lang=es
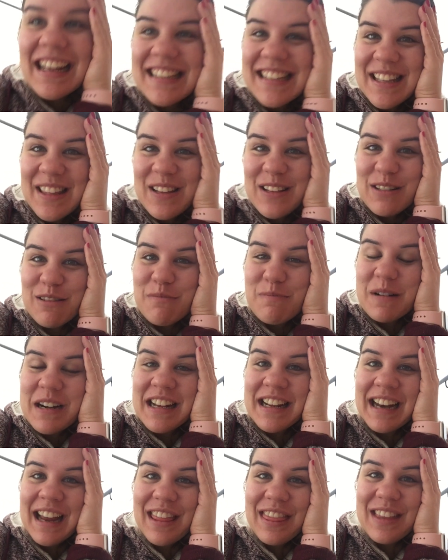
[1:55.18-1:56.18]
ha sido súper
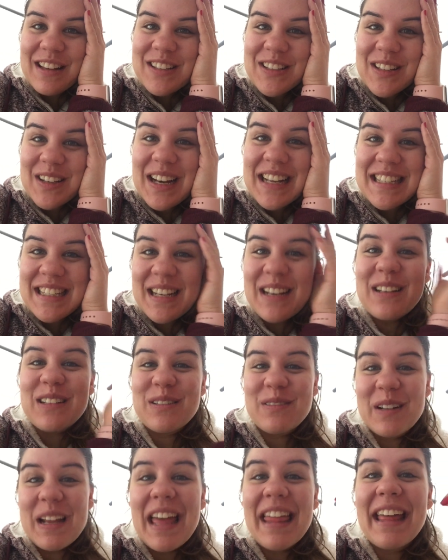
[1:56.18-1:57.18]
gracioso, así que
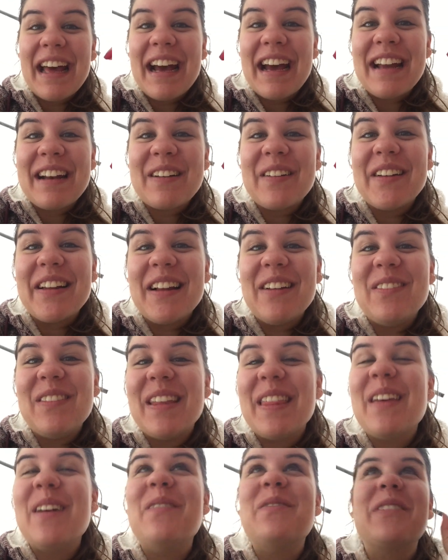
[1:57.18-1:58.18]
os voy a dejar con el
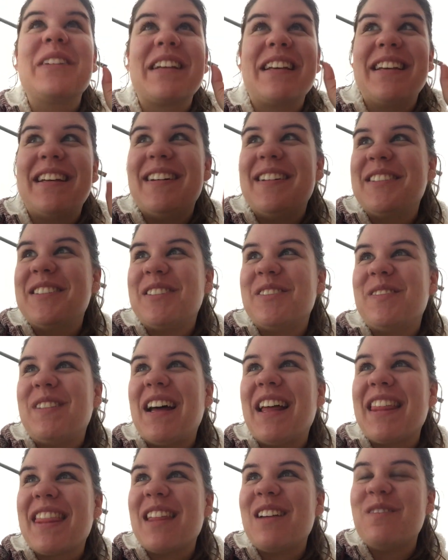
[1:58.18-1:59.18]
vídeo porque os
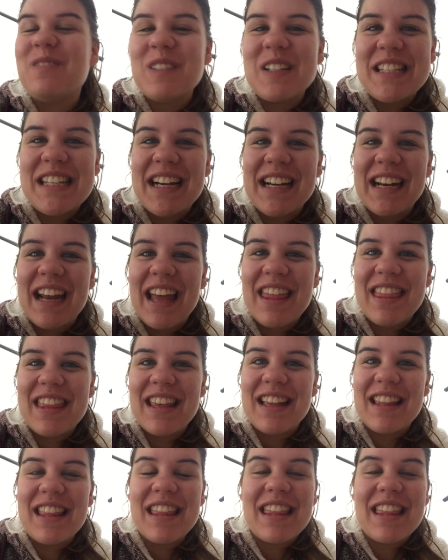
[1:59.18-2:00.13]
va a hacer mucha gracia.